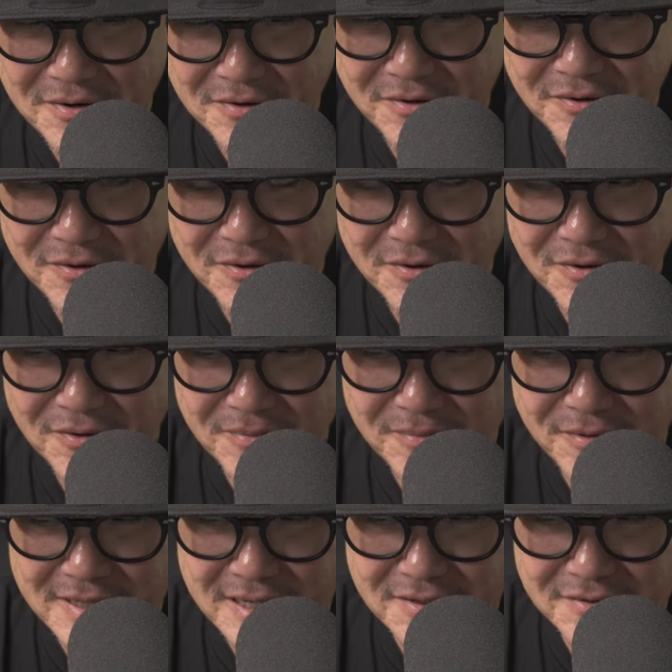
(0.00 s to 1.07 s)
この
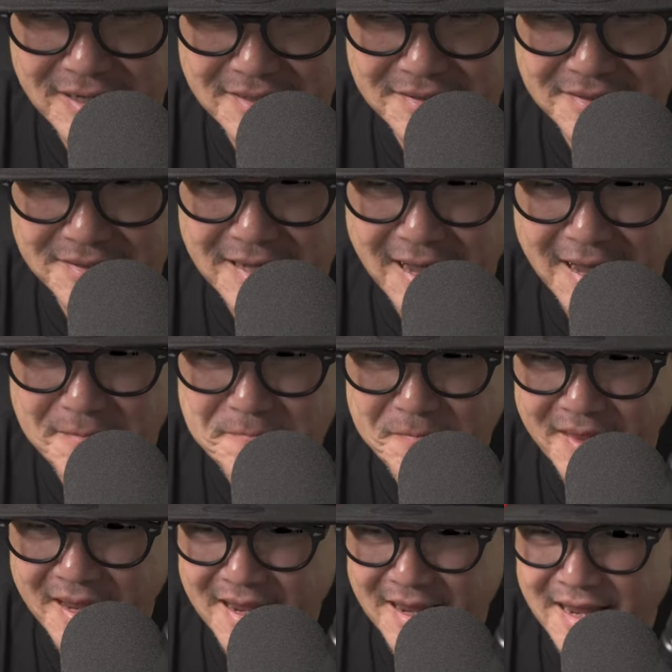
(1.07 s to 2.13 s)
モデル S が、
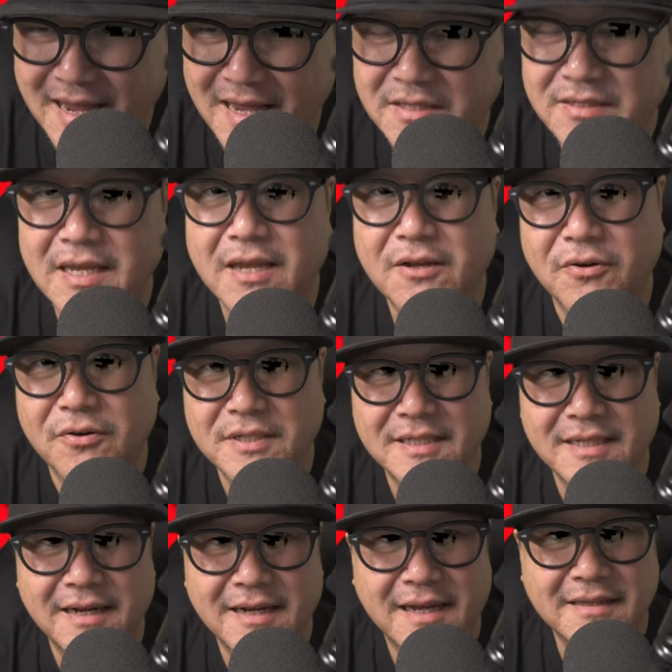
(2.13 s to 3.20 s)
えー、成功
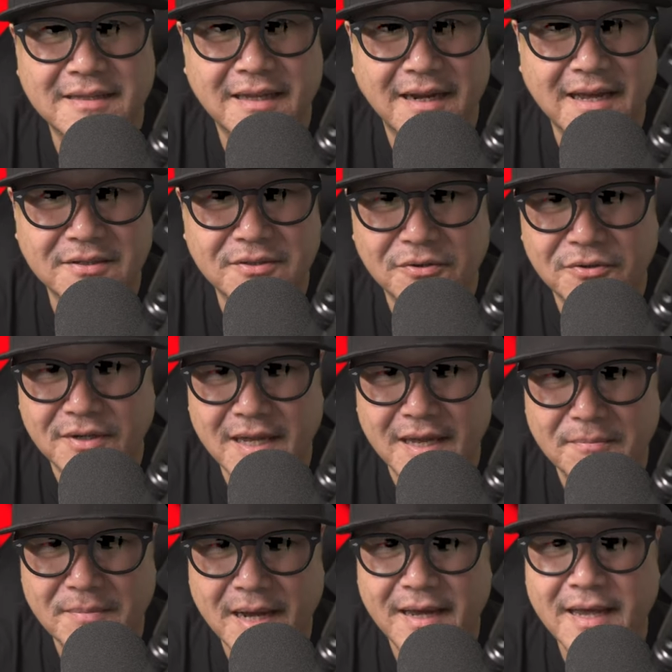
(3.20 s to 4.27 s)
しなかったら、そこ
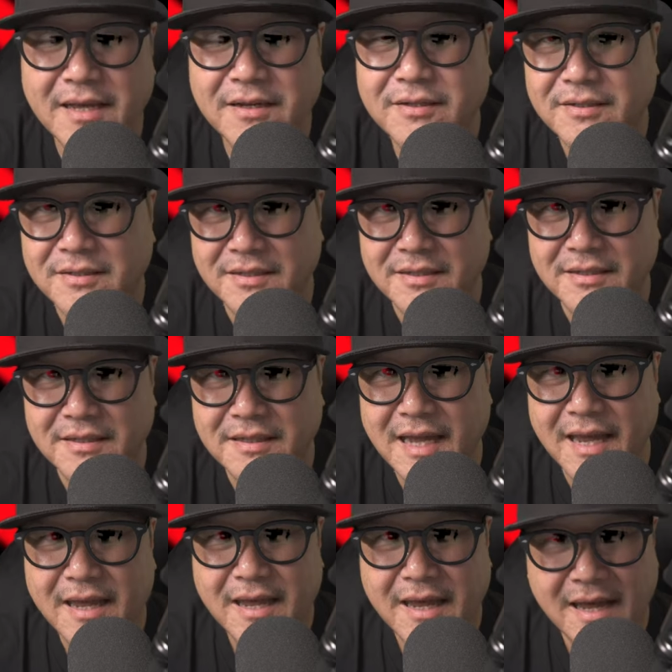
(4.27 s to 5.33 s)
で、まあ、X
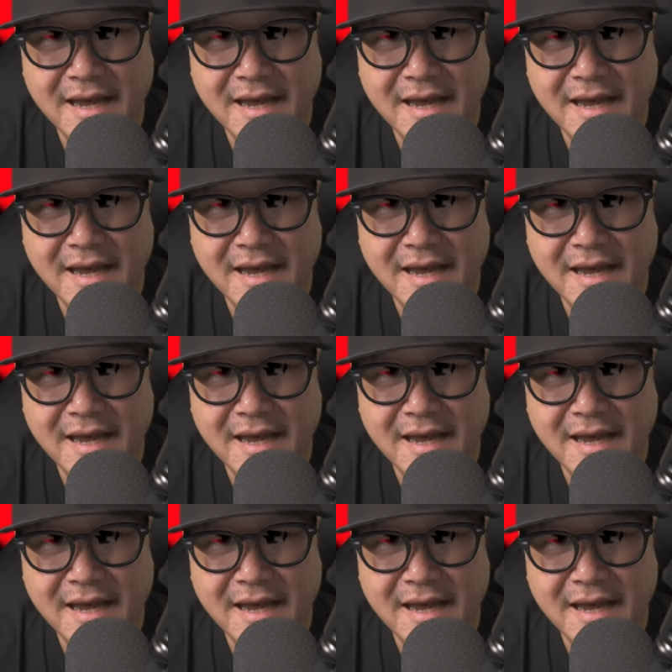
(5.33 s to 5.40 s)
で、